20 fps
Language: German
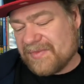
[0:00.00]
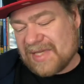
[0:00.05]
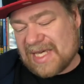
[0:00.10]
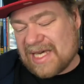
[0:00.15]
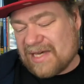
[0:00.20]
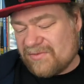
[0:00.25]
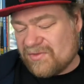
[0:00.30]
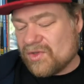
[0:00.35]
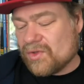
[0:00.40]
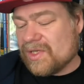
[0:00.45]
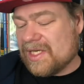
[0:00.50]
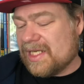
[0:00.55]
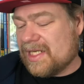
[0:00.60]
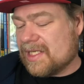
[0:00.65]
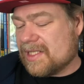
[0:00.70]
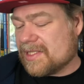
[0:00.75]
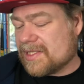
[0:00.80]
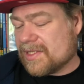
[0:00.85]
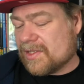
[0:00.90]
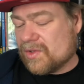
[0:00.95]
eventuell
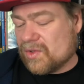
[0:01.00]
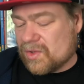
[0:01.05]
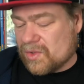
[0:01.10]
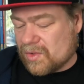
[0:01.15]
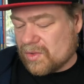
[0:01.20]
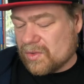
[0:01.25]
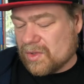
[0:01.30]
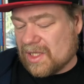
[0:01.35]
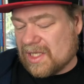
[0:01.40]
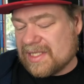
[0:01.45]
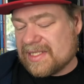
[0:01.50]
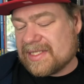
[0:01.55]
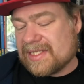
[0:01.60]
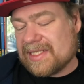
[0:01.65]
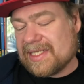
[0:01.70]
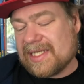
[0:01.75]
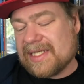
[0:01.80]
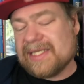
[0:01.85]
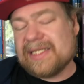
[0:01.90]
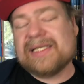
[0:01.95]
als Autor oder als
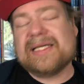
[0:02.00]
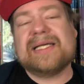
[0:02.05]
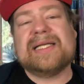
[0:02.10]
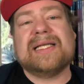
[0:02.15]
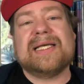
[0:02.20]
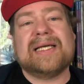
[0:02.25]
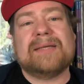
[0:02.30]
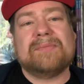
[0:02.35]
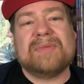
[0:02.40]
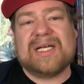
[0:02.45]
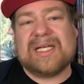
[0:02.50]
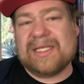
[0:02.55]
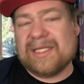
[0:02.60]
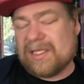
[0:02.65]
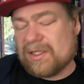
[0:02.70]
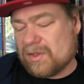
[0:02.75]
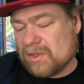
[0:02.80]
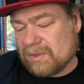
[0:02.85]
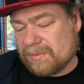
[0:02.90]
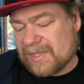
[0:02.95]
Zeichner, der macht
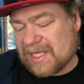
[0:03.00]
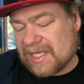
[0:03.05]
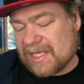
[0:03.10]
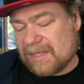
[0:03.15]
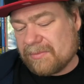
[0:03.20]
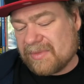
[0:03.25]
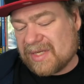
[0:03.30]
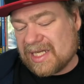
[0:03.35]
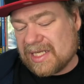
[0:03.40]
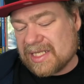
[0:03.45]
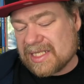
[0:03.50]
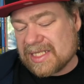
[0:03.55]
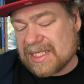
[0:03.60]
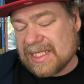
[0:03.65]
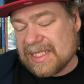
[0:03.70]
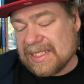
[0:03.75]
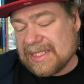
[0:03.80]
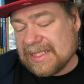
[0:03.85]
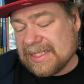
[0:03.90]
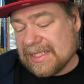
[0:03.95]
ja auch mal gern beides.
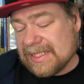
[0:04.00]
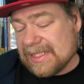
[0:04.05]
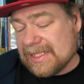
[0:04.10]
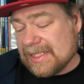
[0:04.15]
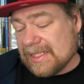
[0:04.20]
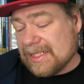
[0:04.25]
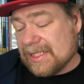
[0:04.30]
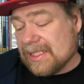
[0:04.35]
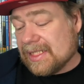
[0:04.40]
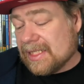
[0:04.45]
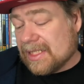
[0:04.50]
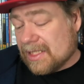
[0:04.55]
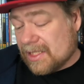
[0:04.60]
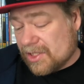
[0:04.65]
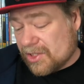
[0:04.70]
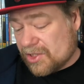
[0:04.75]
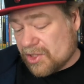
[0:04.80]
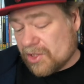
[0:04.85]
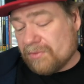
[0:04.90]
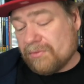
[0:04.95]

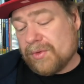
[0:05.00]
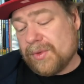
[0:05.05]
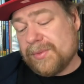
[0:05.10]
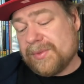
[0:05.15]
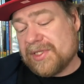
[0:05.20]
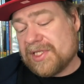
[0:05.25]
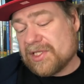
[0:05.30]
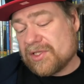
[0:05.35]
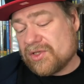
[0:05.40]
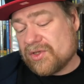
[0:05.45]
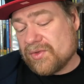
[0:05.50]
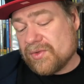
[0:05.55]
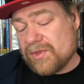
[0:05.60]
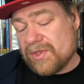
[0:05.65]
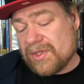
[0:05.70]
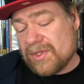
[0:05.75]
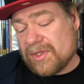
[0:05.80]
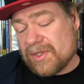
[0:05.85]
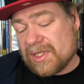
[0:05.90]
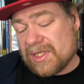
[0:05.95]
Äh, John Romita
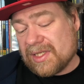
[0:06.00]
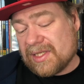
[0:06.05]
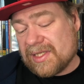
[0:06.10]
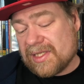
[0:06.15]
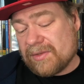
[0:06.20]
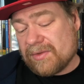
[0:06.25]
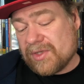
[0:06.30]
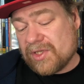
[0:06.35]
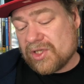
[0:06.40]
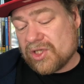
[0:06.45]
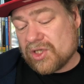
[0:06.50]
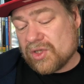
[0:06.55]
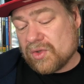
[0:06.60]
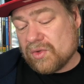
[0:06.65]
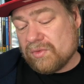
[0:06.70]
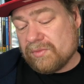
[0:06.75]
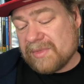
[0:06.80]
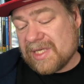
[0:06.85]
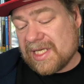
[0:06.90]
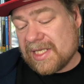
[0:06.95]
Jr., dann Terry
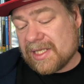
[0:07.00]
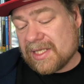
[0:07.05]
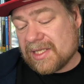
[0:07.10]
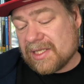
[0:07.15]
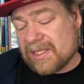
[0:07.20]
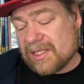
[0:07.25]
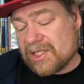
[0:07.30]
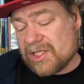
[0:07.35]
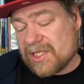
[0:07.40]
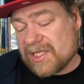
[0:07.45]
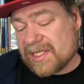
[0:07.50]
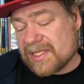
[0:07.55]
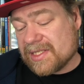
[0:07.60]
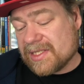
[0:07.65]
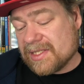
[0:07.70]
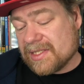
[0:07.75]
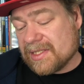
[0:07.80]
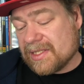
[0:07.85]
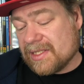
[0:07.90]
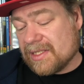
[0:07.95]
Shoemaker,
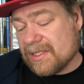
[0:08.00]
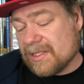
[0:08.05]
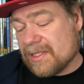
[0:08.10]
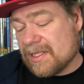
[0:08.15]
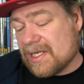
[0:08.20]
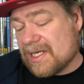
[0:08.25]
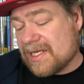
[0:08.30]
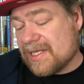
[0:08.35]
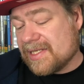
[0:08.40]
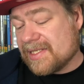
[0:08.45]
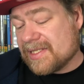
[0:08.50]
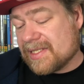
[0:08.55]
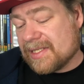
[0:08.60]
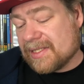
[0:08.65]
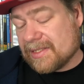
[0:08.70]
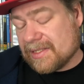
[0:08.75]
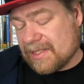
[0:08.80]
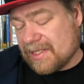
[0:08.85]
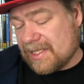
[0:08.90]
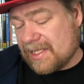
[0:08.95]
Jackson Geis
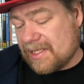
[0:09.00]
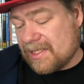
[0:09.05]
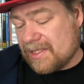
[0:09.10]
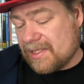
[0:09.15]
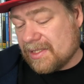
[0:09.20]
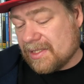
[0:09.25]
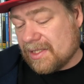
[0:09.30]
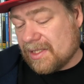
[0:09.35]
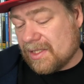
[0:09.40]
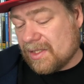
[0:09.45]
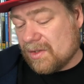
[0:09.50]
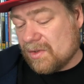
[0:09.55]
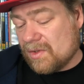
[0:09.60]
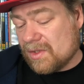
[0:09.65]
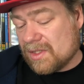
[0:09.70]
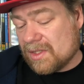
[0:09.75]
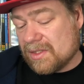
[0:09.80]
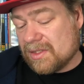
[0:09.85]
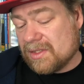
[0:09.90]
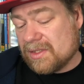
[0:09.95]
kenne ich
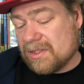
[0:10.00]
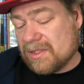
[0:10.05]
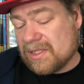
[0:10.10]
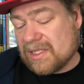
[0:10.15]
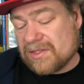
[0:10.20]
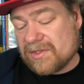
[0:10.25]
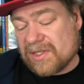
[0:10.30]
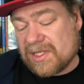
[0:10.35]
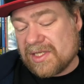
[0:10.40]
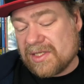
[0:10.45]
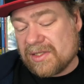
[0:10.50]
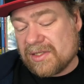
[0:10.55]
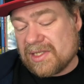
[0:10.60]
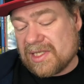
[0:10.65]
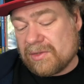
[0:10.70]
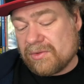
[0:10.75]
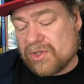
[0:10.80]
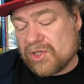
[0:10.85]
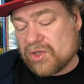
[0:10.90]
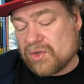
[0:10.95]
auch, äh, also den
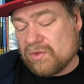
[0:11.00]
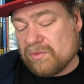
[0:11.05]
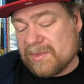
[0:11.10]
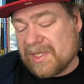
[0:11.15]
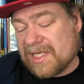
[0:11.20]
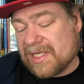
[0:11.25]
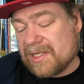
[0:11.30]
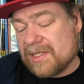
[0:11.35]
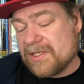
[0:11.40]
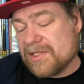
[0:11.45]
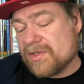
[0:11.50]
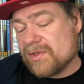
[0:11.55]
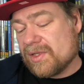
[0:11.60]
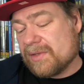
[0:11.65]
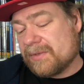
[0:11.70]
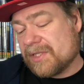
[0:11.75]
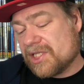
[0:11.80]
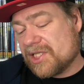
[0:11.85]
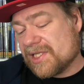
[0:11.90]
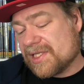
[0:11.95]
Terry Shoemaker nicht so,
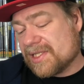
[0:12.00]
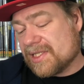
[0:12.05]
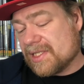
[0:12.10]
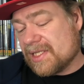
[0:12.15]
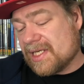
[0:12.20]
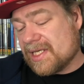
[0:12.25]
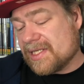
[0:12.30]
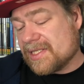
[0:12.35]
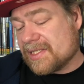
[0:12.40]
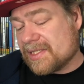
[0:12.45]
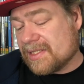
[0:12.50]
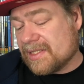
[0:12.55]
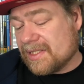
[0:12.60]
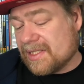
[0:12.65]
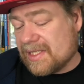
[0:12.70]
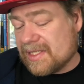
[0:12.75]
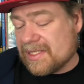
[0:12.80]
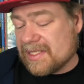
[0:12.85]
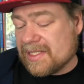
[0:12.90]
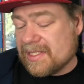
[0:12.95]
aber Jackson Geis,
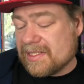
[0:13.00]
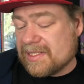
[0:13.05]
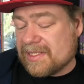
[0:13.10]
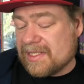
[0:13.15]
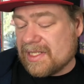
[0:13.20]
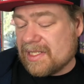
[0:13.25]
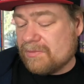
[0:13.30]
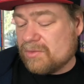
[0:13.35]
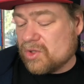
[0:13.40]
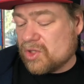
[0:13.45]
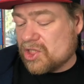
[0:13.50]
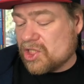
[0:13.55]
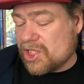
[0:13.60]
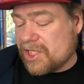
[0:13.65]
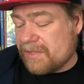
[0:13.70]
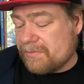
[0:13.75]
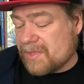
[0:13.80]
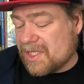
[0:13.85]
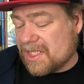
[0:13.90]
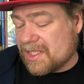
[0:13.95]
dann Selbu
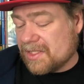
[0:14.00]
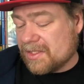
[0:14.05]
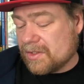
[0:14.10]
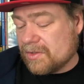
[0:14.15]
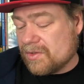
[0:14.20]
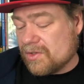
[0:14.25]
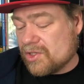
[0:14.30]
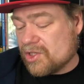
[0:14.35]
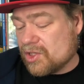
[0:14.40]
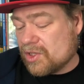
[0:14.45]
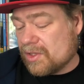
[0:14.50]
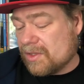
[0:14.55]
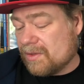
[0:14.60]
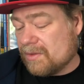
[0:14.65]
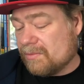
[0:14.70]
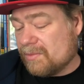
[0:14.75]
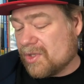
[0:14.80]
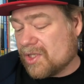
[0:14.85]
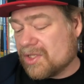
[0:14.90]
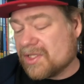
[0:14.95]
Chema und John
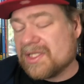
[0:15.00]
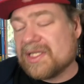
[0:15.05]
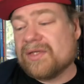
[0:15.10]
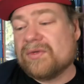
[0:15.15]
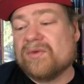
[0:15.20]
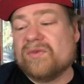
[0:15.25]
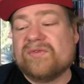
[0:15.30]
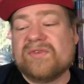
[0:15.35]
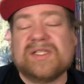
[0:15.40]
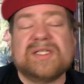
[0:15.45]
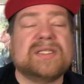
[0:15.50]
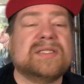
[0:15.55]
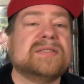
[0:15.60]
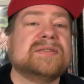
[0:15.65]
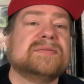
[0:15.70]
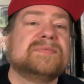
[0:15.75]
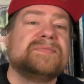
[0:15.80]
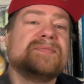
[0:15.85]
Bogdanova